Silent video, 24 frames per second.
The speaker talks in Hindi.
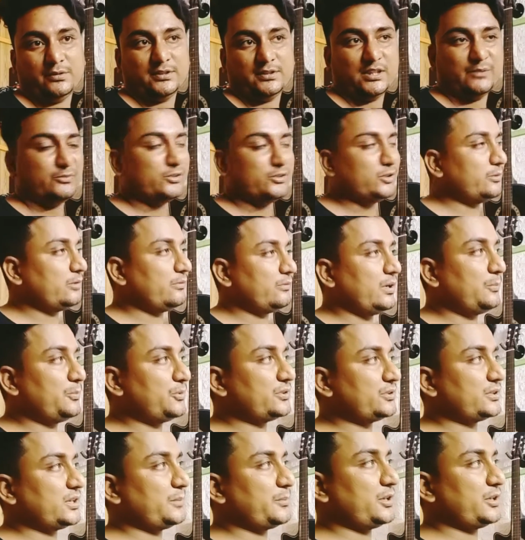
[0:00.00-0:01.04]
सीएमसी पे
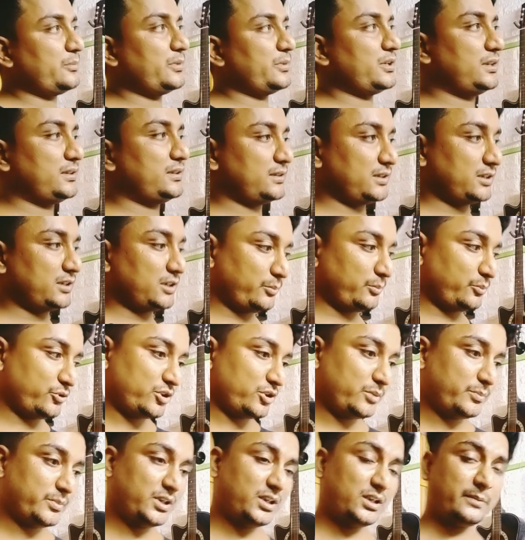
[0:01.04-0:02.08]
वापस गया मैंने भैया से जाकर
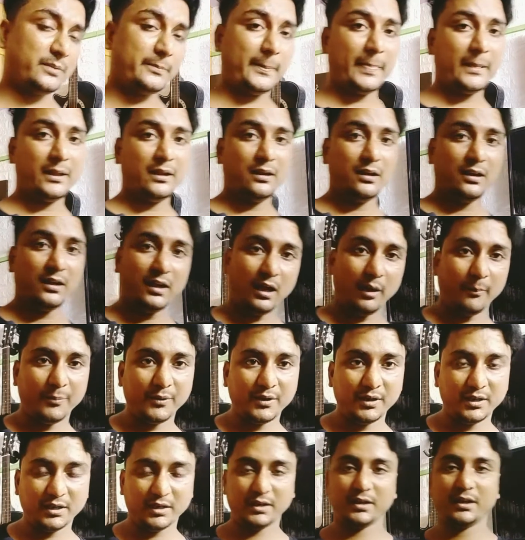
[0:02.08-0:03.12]
पूछा भैया
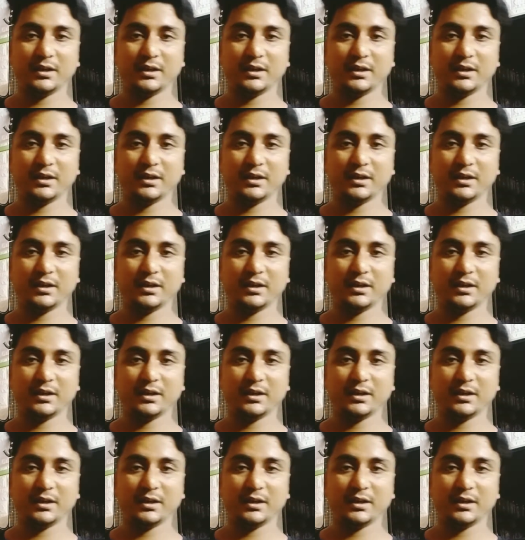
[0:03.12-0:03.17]
आपने ये